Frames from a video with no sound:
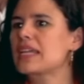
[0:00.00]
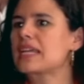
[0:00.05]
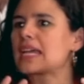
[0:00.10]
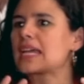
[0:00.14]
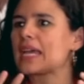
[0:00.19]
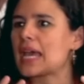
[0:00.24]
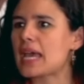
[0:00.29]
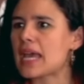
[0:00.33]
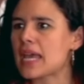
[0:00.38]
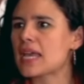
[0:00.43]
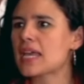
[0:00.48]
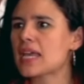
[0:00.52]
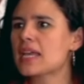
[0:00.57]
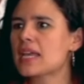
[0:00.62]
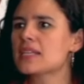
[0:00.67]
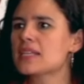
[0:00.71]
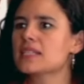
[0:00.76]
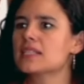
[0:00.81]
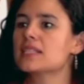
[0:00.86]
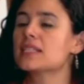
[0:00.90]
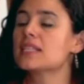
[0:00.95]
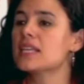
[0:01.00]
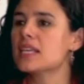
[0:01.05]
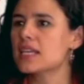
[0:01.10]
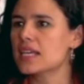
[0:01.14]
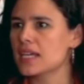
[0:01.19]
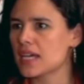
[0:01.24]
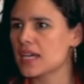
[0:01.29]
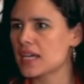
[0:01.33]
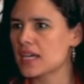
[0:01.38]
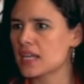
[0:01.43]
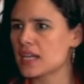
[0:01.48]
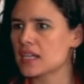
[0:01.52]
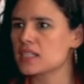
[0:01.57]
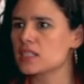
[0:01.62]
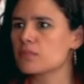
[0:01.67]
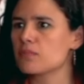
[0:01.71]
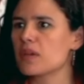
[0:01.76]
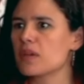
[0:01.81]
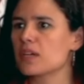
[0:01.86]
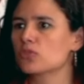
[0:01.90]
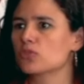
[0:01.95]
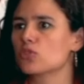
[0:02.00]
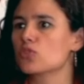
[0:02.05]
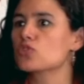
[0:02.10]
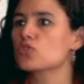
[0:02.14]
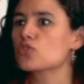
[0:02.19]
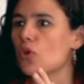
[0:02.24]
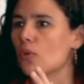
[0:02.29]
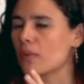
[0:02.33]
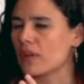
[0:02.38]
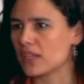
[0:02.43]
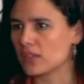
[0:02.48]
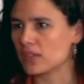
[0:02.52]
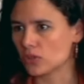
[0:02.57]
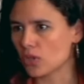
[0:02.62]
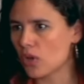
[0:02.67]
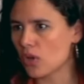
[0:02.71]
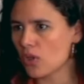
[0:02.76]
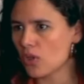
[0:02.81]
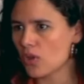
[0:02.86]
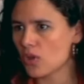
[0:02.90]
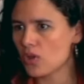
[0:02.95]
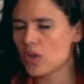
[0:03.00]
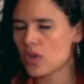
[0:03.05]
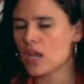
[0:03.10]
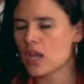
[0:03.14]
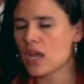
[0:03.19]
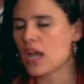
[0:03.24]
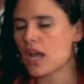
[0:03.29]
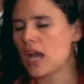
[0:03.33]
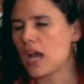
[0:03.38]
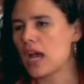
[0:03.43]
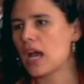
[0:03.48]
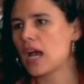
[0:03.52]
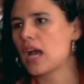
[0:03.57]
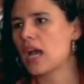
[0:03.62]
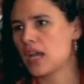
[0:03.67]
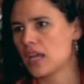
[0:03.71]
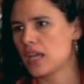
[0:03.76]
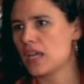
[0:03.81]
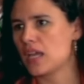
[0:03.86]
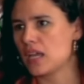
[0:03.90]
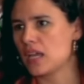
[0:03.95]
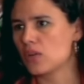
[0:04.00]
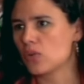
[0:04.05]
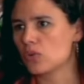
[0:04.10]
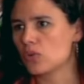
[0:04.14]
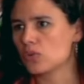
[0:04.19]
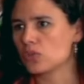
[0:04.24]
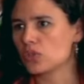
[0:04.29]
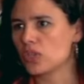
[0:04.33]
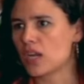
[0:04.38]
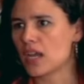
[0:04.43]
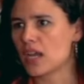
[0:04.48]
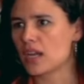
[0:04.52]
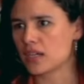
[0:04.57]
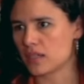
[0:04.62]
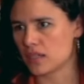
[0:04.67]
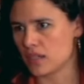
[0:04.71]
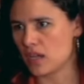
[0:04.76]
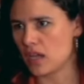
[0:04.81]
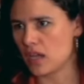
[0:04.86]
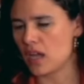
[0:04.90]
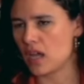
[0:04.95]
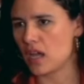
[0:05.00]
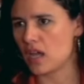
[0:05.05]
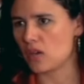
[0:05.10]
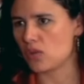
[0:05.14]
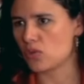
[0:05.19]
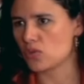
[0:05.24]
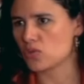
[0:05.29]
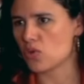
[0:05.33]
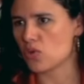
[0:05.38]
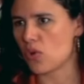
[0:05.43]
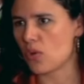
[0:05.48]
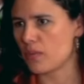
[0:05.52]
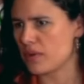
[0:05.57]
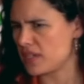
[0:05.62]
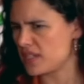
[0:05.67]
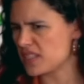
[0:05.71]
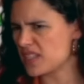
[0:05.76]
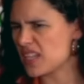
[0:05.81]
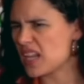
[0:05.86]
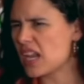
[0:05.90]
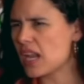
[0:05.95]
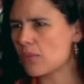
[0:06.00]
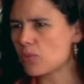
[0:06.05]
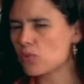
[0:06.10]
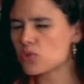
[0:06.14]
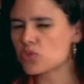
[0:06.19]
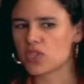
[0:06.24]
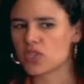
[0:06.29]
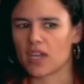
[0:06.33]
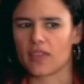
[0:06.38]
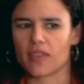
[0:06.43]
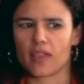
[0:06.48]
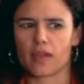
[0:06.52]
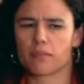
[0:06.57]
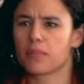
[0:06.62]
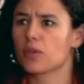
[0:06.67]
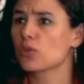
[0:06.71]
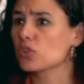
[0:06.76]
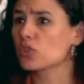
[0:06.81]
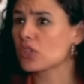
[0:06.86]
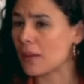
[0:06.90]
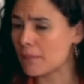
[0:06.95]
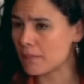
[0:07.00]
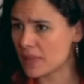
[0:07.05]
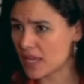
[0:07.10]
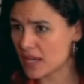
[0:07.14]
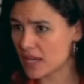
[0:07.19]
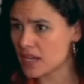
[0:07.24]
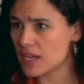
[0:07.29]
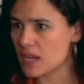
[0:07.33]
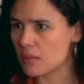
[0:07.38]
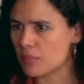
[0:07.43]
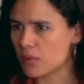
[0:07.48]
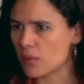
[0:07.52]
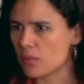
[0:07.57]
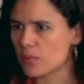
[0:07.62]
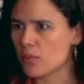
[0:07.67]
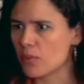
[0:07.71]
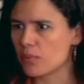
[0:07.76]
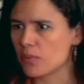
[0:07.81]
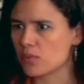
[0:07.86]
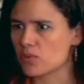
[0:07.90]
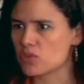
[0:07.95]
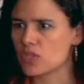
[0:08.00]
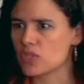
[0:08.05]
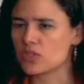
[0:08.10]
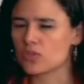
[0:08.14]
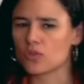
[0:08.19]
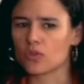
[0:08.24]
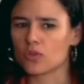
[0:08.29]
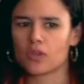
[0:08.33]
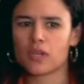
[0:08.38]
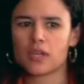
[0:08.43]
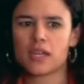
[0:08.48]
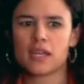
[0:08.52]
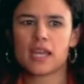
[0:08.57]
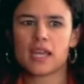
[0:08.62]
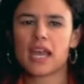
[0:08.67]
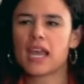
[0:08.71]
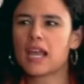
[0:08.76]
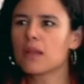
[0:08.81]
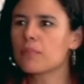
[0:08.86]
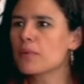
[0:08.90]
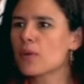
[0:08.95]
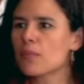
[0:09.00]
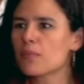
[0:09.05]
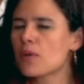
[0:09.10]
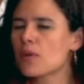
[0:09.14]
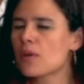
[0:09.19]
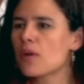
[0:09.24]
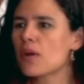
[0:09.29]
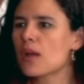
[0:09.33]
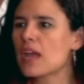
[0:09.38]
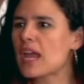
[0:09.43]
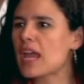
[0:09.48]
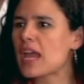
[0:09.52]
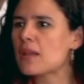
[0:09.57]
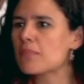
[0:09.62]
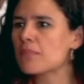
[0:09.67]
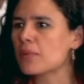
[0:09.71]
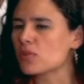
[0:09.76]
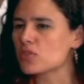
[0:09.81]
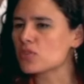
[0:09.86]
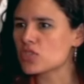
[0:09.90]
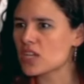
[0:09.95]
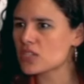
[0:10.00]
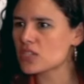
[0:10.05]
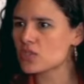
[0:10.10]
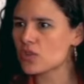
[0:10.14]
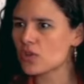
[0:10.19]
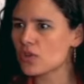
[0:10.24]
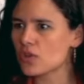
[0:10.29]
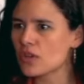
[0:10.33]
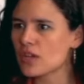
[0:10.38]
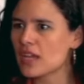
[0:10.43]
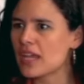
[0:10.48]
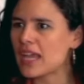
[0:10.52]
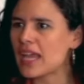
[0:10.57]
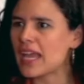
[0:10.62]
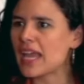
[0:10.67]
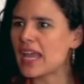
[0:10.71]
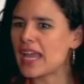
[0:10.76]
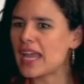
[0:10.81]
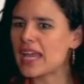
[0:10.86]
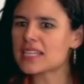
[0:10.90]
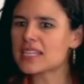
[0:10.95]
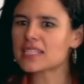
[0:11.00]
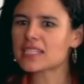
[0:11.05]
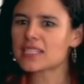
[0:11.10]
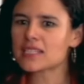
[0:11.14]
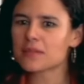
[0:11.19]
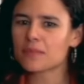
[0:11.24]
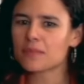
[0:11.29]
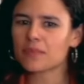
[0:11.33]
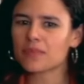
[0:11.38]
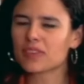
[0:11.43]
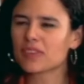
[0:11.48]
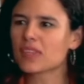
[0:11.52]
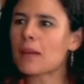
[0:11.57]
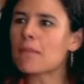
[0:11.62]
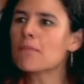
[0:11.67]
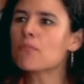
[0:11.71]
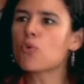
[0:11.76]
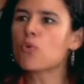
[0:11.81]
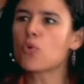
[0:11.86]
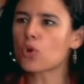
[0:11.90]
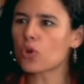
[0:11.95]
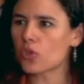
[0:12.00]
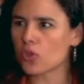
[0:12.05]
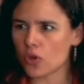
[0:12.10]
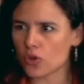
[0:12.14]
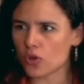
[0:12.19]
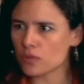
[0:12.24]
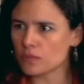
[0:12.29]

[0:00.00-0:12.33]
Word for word: qué sigue respecto sobre todo a encontrar a los jóvenes, en la búsqueda, pero también en el propio proceso. El propio el proceso es tan burdo